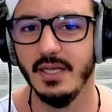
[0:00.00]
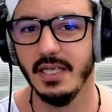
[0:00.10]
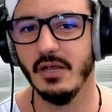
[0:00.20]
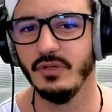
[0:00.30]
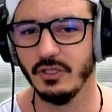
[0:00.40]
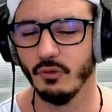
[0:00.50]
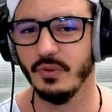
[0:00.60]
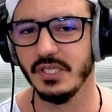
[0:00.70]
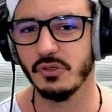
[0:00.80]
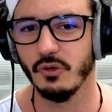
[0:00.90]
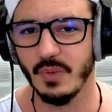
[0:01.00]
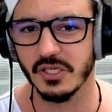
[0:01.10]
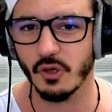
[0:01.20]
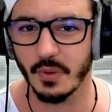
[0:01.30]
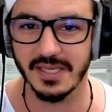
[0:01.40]
et on est tombé sur une belle
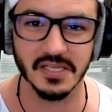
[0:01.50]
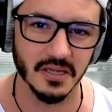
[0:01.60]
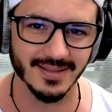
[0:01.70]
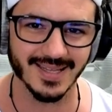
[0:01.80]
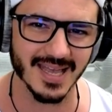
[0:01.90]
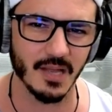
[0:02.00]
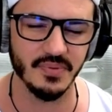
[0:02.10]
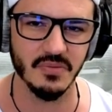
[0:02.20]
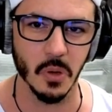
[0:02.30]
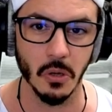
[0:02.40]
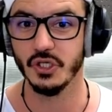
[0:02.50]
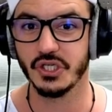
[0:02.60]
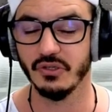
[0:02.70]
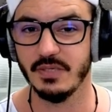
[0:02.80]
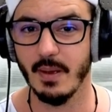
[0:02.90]
surprise très rapidement. Je
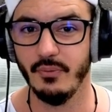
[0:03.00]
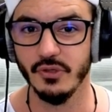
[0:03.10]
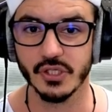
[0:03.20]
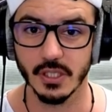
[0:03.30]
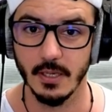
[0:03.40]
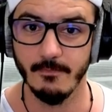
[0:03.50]
t'en dis pas plus.